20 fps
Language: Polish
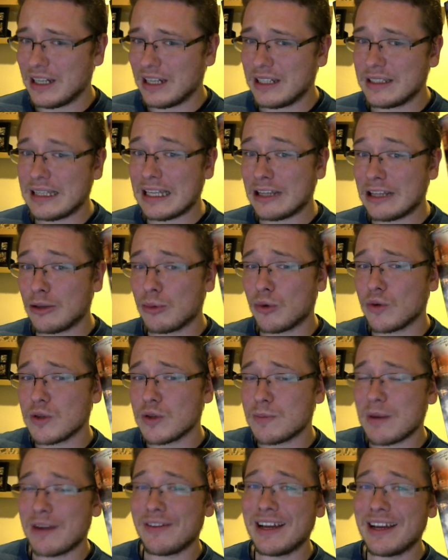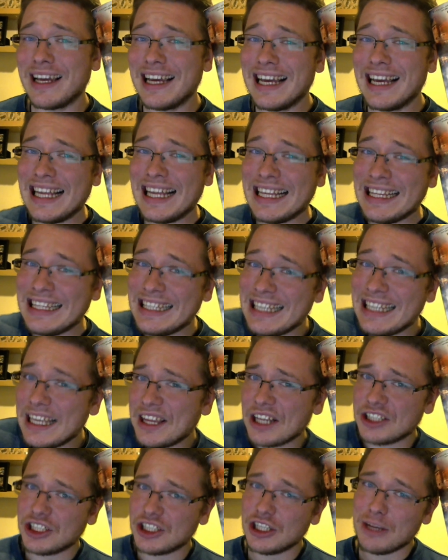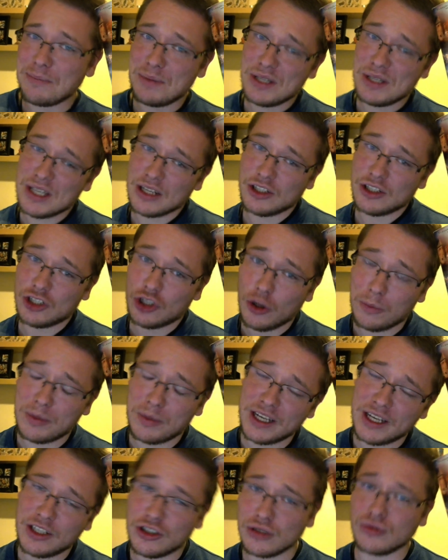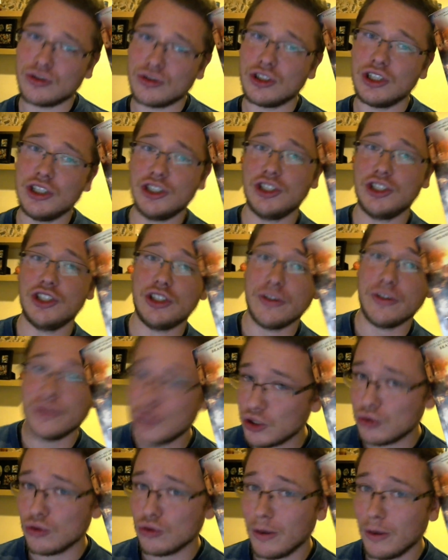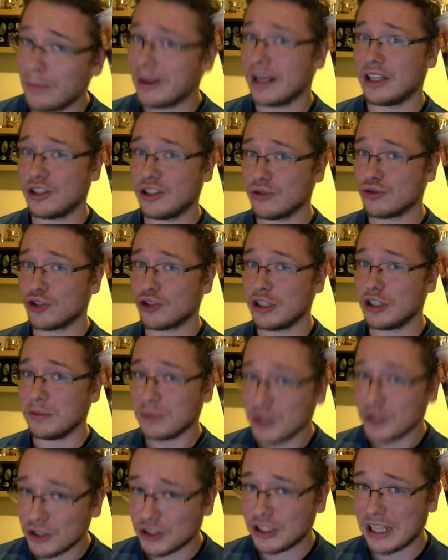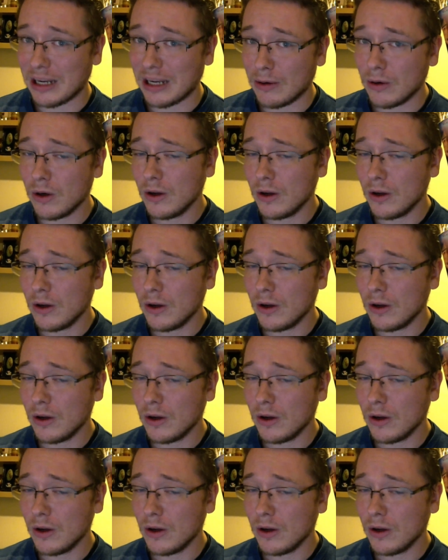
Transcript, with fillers: Na dobrą sprawę nie da się napisać dobrej książki, jeśli się w życiu dobrej książki nie przeczytało.